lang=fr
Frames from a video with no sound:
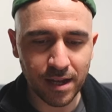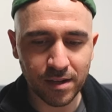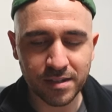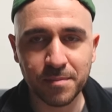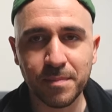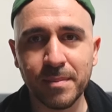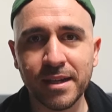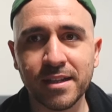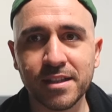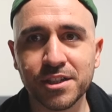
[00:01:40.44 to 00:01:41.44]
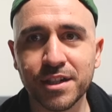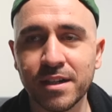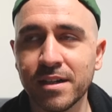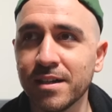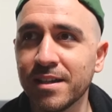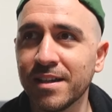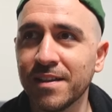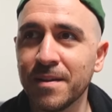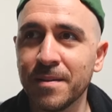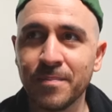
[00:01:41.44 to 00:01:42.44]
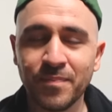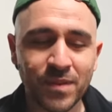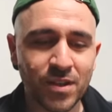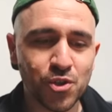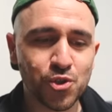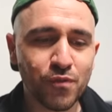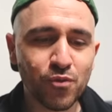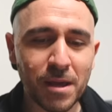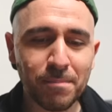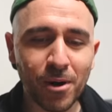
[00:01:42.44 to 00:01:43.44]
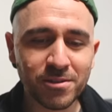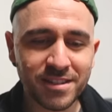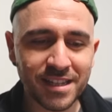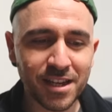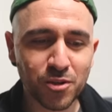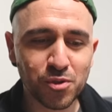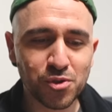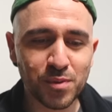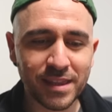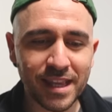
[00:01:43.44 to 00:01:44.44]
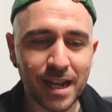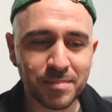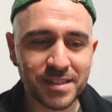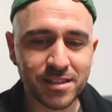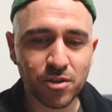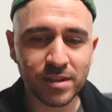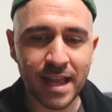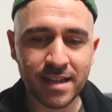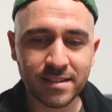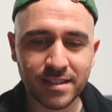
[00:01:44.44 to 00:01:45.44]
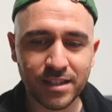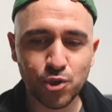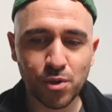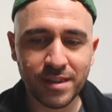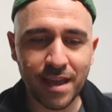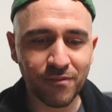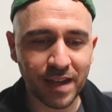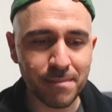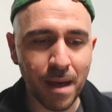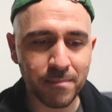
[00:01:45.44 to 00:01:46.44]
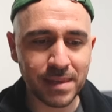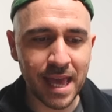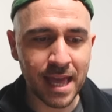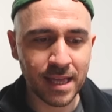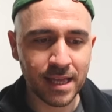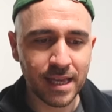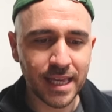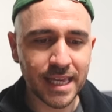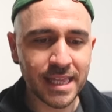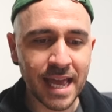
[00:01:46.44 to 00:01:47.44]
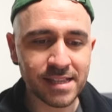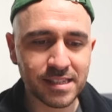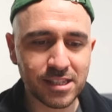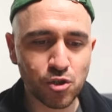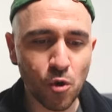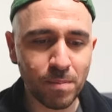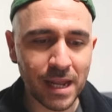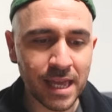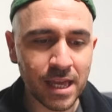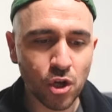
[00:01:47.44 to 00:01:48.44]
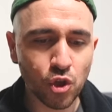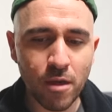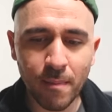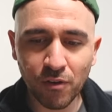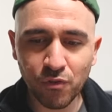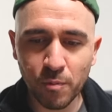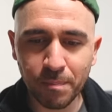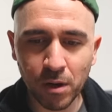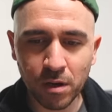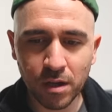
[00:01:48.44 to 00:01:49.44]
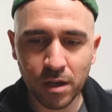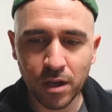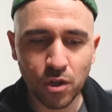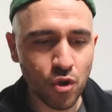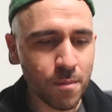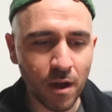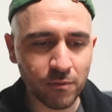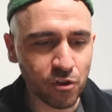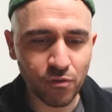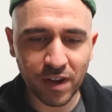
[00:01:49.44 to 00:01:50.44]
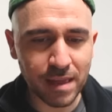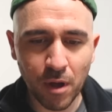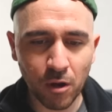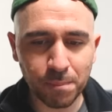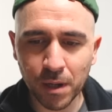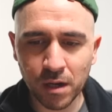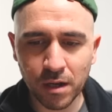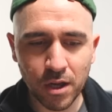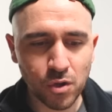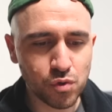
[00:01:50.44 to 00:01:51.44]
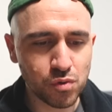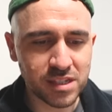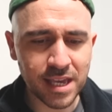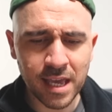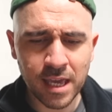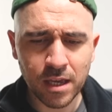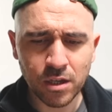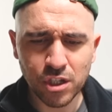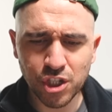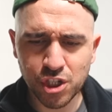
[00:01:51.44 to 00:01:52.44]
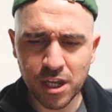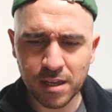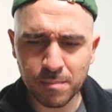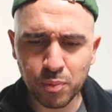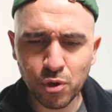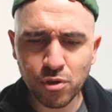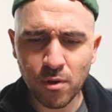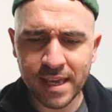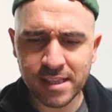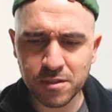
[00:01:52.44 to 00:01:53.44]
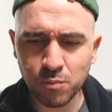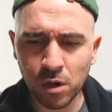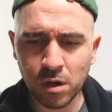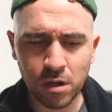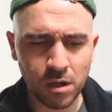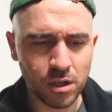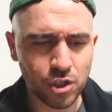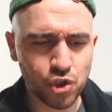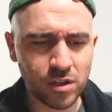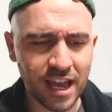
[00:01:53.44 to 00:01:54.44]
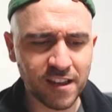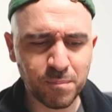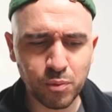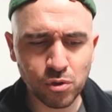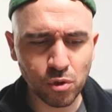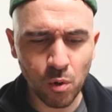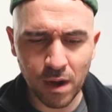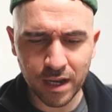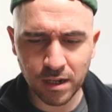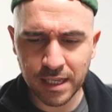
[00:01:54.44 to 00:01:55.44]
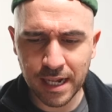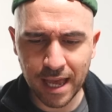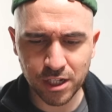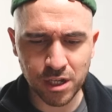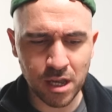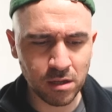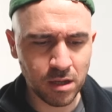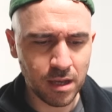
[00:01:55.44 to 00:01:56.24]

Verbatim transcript: Ah, c'est pas Natacha. Je voulais pas dire que tu étais la petite connasse. Je t'aime vraiment bien. Inès, s'il te plaît, ne m'en veux pas. Ne m'en veux vraiment pas. Tu sais, j'ai plus de hits, moi. Je n'arrive plus trop à gagner l'argent